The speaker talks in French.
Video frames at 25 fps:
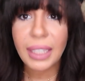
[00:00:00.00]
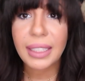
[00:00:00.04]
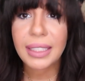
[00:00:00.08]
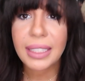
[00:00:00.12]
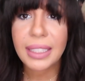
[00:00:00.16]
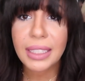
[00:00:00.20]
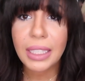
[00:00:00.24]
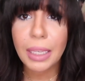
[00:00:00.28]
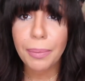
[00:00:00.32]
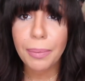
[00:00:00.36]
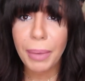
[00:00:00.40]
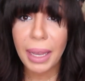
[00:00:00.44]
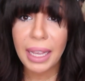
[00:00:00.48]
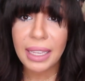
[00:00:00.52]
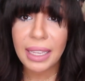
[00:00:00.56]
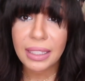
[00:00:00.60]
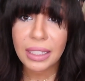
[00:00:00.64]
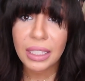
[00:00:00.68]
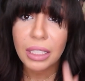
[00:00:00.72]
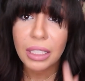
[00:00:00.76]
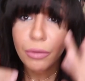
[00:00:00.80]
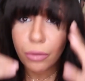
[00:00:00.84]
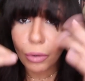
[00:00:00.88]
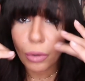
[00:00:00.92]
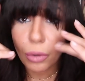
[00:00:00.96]
si c'est pas
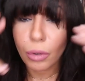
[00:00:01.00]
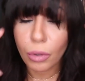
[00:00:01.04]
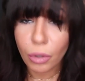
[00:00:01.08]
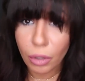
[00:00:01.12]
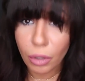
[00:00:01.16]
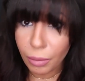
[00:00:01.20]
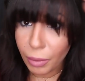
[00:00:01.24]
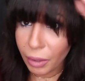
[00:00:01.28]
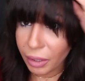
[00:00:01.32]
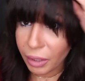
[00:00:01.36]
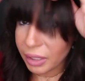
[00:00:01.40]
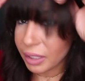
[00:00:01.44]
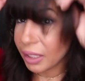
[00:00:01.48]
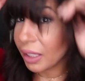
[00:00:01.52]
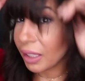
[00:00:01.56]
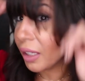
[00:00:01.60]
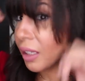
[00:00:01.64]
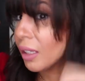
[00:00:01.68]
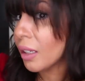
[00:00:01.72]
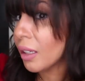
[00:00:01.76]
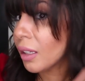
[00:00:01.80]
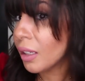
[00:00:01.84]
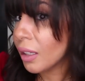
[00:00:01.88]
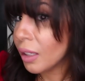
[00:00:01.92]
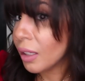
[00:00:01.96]
assez, vous
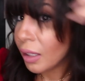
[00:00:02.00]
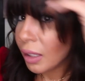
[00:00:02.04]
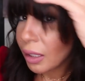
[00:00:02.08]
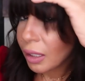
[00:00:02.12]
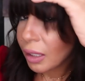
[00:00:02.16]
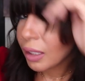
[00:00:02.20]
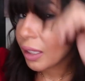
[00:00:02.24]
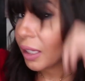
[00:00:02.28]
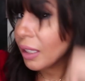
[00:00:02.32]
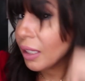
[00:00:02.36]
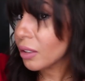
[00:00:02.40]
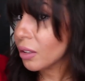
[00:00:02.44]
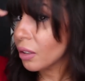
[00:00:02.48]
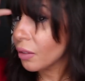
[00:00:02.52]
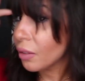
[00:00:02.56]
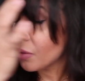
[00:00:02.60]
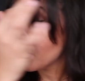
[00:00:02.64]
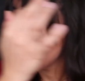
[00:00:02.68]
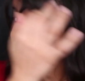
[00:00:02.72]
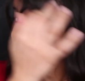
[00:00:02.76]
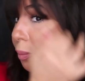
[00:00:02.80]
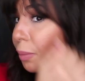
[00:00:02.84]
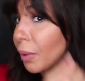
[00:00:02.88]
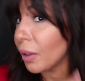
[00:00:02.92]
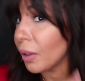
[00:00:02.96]
recommencez. Qu'est-ce que
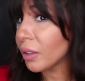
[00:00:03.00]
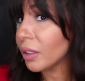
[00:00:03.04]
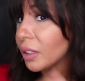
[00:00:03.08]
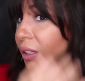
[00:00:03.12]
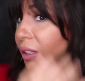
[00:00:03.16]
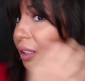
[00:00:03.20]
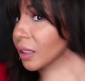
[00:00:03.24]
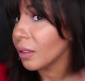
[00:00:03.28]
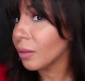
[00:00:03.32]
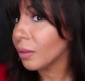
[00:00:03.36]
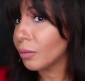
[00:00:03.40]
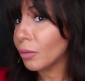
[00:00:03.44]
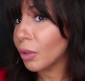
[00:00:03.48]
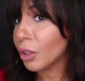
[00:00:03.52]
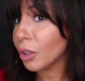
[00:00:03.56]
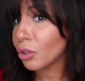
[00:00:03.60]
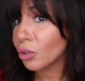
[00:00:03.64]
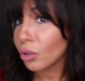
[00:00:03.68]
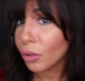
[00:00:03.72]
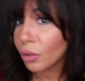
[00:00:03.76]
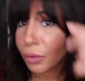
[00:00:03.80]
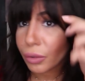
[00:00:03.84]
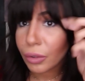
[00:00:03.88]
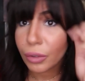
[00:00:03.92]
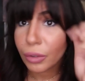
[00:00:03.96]
vous en pensez Moi, je
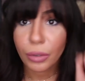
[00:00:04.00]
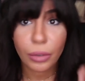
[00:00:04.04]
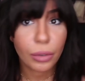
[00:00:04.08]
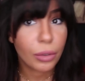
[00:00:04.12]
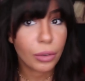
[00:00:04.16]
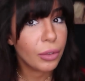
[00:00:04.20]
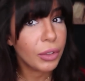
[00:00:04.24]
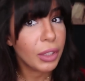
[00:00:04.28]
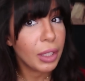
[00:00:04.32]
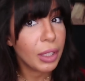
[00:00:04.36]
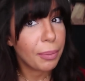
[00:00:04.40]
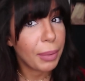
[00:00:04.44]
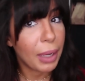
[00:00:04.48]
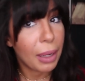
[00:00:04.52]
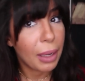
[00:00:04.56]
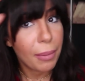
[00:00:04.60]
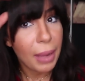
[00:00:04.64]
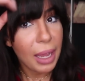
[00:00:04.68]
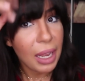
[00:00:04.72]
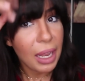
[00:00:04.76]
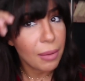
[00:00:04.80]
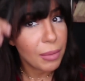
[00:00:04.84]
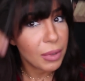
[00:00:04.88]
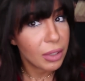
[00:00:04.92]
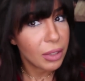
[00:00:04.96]
trouve qu'on est pas
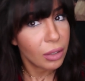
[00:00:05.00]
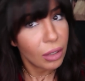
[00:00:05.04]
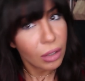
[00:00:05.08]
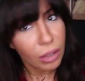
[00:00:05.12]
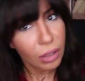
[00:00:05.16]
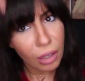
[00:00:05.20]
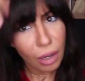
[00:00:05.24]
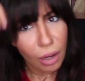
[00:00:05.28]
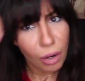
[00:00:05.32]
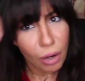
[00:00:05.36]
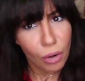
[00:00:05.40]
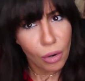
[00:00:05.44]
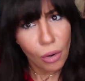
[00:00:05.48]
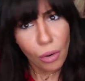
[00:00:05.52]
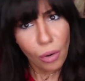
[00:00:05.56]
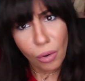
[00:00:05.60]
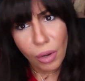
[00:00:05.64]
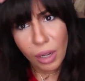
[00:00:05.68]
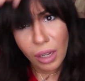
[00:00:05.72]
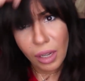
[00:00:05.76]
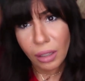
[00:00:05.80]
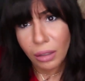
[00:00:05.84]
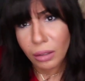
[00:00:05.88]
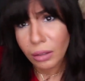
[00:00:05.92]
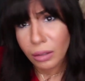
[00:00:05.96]
mal, mais c'est encore long.
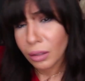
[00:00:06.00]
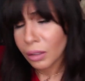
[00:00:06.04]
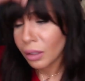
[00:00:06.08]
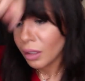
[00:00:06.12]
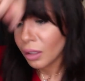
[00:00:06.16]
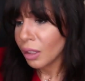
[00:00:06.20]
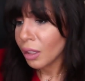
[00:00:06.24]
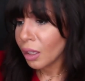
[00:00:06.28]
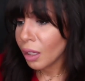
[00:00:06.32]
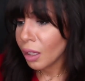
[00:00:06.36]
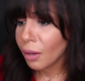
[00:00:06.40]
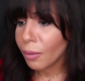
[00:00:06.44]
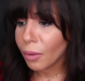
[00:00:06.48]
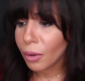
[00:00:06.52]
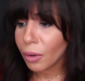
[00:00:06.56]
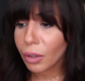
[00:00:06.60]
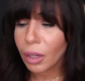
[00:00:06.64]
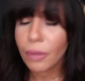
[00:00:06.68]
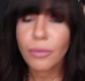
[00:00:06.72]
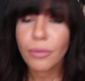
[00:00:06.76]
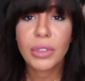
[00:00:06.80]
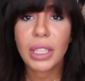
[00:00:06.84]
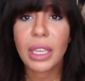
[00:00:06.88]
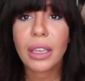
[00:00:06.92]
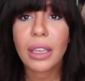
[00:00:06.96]
Hein. bon,
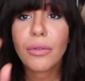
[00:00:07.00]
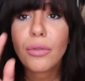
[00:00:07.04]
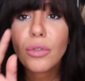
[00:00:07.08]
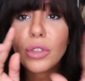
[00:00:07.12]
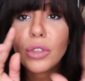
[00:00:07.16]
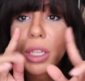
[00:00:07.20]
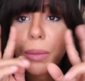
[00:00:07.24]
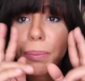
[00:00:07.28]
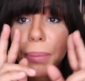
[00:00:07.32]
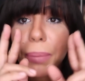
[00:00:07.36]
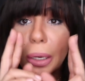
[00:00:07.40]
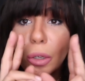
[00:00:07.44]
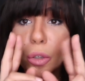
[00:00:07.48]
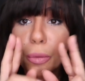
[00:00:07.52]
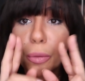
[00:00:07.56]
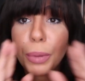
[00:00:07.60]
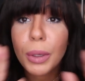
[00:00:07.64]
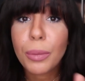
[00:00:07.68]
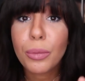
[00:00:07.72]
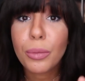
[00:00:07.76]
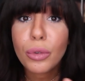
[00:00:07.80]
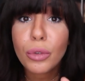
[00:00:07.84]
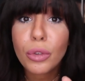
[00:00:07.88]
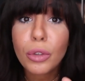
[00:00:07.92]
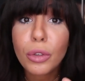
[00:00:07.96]
comme vous avez vu, j'ai pas
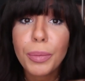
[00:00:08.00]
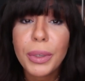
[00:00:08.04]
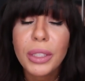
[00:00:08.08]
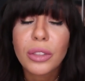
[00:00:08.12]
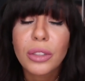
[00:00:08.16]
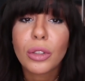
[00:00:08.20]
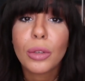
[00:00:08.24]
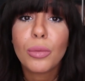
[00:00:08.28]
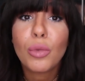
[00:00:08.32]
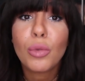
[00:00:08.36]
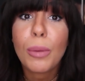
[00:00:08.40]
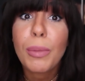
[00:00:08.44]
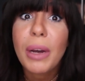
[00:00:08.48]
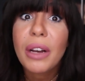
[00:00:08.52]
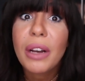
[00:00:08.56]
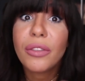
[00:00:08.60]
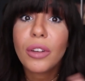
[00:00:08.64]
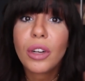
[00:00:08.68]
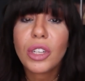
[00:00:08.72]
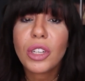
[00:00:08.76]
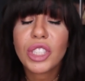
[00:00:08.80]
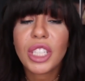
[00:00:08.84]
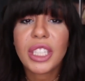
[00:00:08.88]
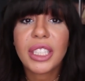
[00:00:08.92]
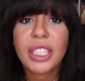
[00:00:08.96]
coupé beaucoup parce que moi, ma
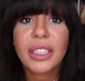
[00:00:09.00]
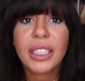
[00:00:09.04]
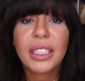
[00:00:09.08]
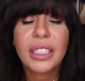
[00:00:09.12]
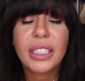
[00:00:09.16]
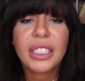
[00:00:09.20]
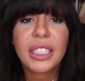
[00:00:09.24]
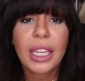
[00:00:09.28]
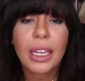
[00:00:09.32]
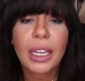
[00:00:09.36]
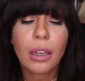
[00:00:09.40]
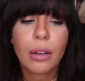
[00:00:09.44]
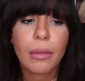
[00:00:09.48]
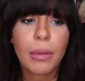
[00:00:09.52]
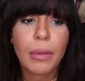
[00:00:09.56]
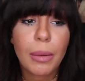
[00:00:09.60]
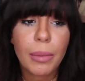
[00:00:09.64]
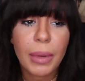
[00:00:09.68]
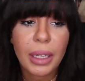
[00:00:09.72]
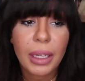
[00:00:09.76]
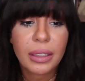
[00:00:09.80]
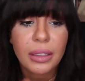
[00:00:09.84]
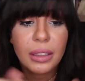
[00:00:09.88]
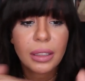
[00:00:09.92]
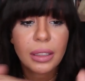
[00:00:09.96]
frange, elle était déjà quand
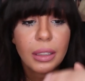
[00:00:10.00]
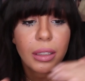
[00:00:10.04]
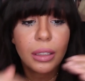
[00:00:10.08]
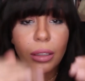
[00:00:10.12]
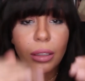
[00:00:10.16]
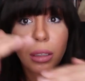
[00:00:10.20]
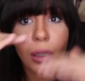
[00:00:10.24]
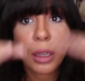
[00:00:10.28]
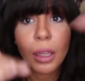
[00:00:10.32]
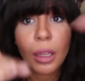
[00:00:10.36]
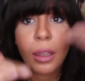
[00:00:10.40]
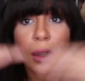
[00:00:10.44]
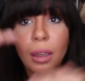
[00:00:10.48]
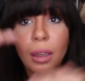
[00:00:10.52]
même assez,